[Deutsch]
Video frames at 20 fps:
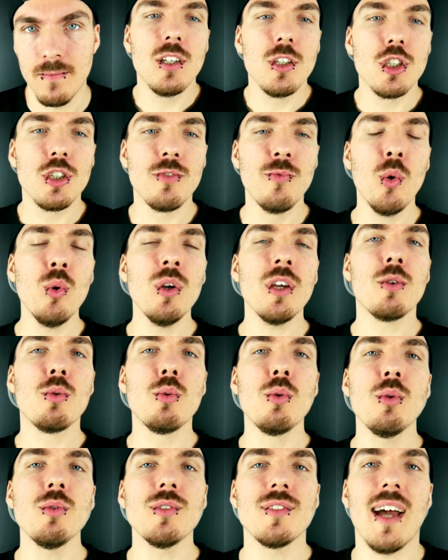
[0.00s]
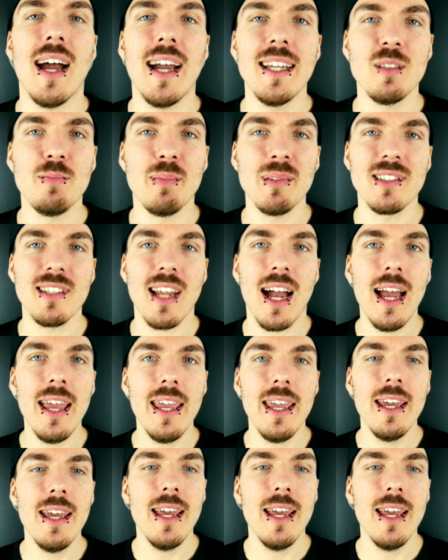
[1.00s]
Schwule Cruise 1 bis 3